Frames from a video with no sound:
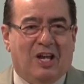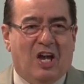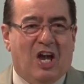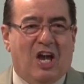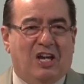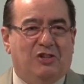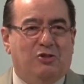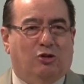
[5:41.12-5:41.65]

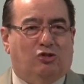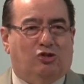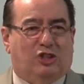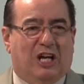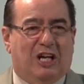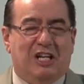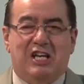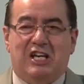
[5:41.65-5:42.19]
ellos
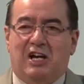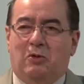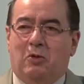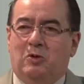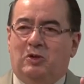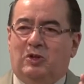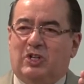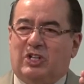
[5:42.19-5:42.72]
querían
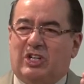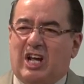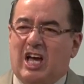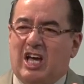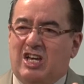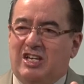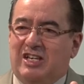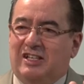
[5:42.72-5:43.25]
un
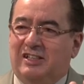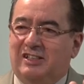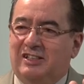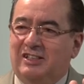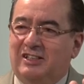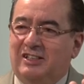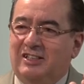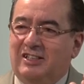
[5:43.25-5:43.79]

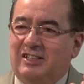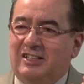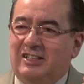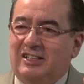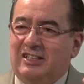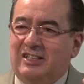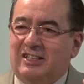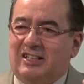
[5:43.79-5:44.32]

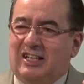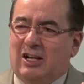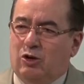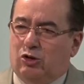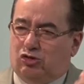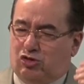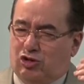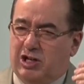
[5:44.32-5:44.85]
rey que
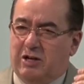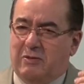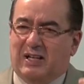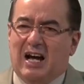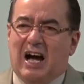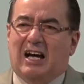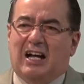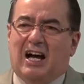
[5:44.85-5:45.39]
los
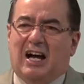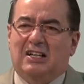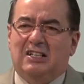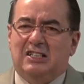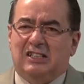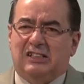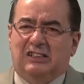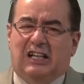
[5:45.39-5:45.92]

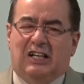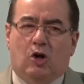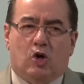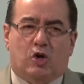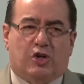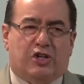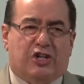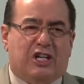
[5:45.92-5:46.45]
liberara del
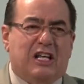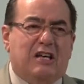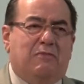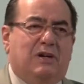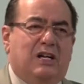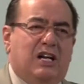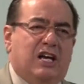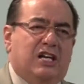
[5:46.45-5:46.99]

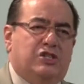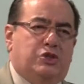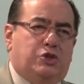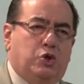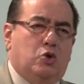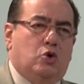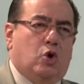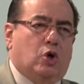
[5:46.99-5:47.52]
horrible
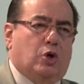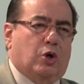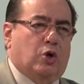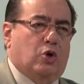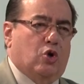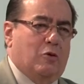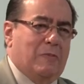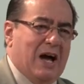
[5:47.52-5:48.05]
yugo
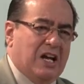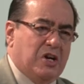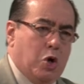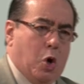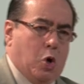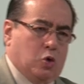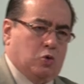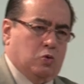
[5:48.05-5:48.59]

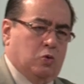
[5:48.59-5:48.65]
romano.